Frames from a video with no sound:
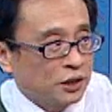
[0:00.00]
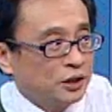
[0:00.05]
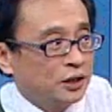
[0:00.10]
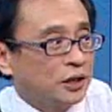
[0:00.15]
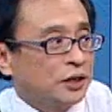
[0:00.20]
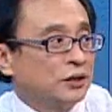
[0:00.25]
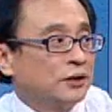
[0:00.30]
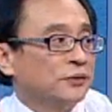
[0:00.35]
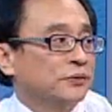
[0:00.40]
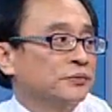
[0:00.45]
跌
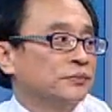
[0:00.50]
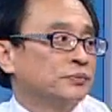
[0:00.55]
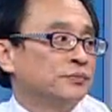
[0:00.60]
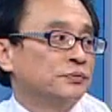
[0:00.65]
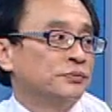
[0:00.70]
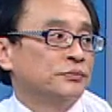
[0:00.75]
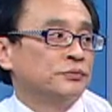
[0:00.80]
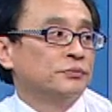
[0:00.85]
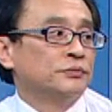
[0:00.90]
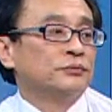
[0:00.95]
停。哎，
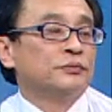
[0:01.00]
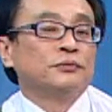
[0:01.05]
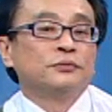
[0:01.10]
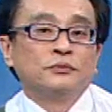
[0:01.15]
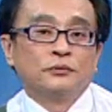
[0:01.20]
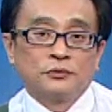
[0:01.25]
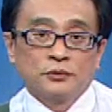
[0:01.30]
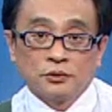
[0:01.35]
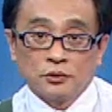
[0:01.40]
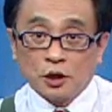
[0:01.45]
是。
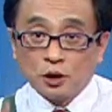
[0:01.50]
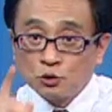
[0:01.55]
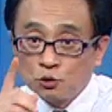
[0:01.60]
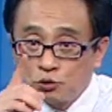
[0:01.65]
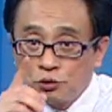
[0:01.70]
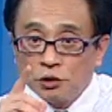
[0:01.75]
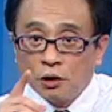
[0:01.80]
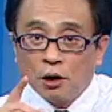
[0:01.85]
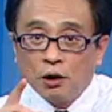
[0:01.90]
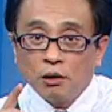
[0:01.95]
啊，
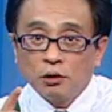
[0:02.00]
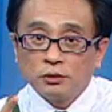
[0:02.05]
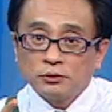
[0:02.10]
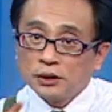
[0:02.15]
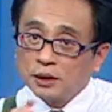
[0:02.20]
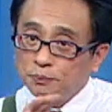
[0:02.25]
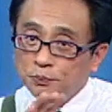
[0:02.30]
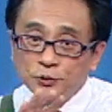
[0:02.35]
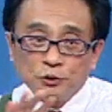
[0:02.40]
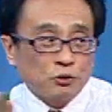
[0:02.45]
注意哦，
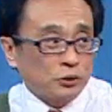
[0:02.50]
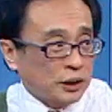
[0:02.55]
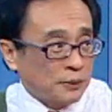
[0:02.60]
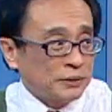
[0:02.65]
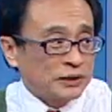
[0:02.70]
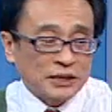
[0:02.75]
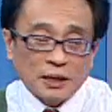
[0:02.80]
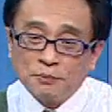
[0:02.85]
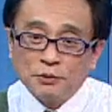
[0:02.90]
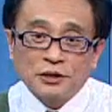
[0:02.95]
那不是说他
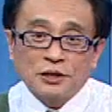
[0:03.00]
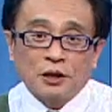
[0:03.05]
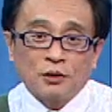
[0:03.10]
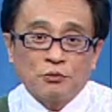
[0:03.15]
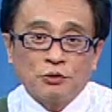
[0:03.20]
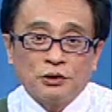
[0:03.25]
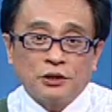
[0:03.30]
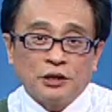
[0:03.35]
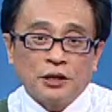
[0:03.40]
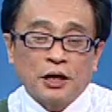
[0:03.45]
们涨不
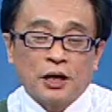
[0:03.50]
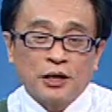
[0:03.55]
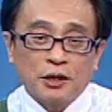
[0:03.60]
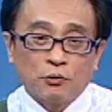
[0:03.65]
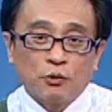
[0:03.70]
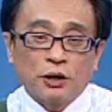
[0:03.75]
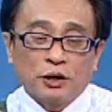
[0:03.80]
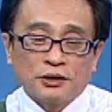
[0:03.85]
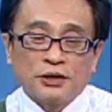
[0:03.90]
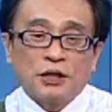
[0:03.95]
涨问题啊，
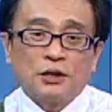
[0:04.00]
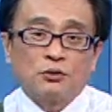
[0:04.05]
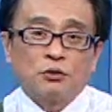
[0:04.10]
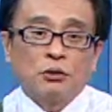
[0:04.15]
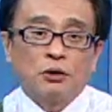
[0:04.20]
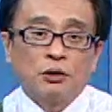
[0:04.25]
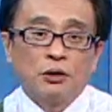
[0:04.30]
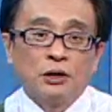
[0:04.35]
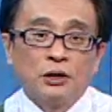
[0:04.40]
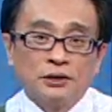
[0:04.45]
我要讲
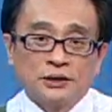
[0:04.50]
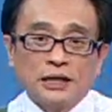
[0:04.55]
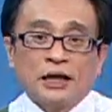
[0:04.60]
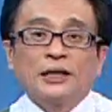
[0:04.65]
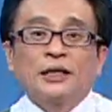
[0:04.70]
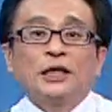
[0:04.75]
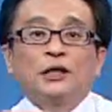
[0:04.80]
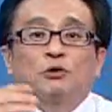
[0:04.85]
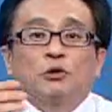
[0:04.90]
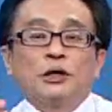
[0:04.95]
说
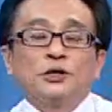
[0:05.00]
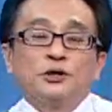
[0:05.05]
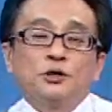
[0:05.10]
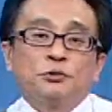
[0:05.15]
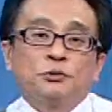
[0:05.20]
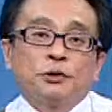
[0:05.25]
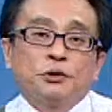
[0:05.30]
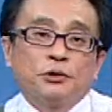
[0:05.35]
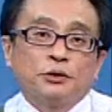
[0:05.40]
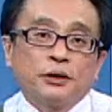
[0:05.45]
涨了一段
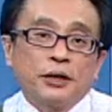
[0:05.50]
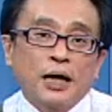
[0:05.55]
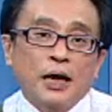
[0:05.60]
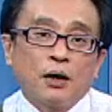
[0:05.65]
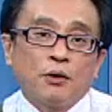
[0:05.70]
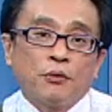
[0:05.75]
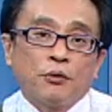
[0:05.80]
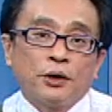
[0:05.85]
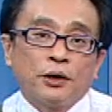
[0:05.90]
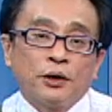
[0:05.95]
就会有
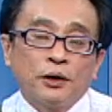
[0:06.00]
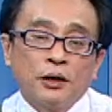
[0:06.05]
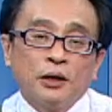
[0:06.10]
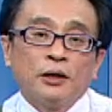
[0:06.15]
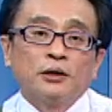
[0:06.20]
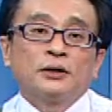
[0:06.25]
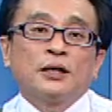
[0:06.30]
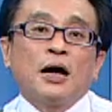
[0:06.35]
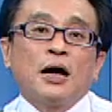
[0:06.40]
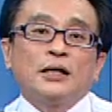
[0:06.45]
拉回，
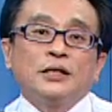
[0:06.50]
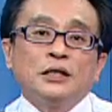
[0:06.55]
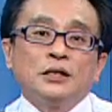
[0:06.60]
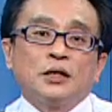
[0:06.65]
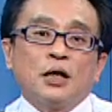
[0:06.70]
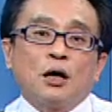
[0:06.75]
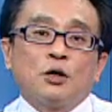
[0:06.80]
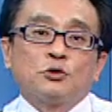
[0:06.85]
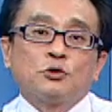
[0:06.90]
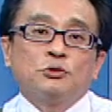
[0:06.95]
它已
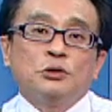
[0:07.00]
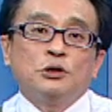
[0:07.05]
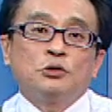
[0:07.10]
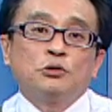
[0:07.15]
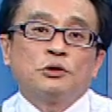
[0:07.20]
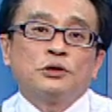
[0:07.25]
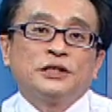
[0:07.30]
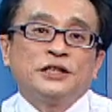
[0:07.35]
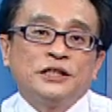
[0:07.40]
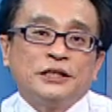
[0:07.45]
经告诉你
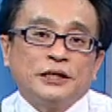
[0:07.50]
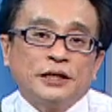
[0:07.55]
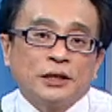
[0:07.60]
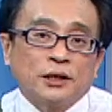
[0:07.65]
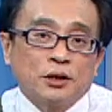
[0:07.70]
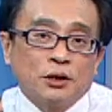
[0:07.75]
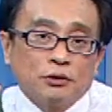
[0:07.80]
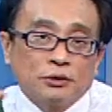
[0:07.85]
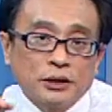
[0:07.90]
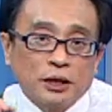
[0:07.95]
说结
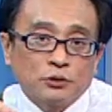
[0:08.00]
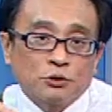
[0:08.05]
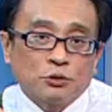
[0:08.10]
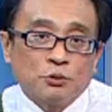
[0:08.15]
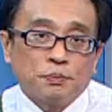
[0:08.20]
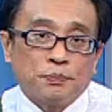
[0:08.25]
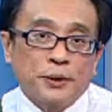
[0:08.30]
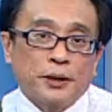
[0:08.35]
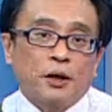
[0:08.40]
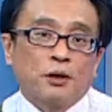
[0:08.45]
构要
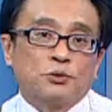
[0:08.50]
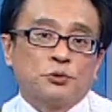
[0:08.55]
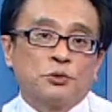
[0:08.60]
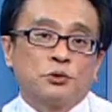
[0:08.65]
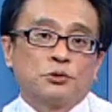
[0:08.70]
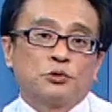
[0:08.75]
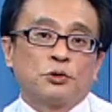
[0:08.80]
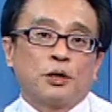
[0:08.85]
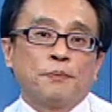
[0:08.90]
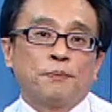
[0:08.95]
准备要
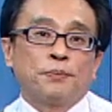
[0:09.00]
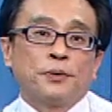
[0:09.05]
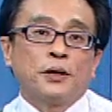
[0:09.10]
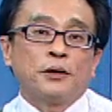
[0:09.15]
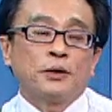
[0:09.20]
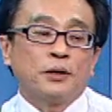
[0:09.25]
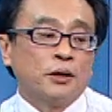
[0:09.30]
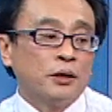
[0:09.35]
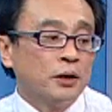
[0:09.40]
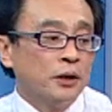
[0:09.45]
做转
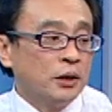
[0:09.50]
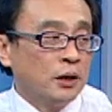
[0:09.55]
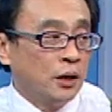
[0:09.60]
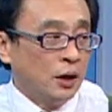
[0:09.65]
变了。